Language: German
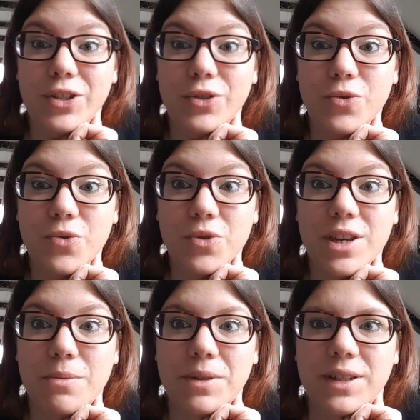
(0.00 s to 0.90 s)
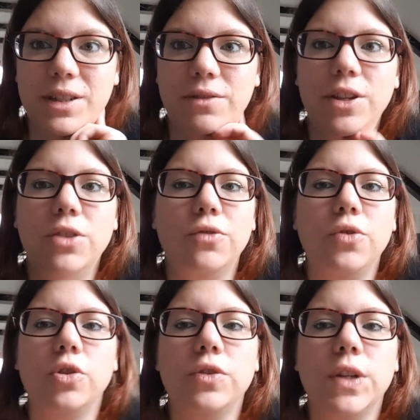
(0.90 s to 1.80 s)
So, ich habe jetzt das Video
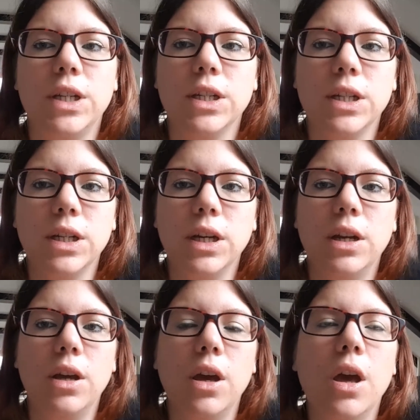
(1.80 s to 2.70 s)
für euch fertig gedreht.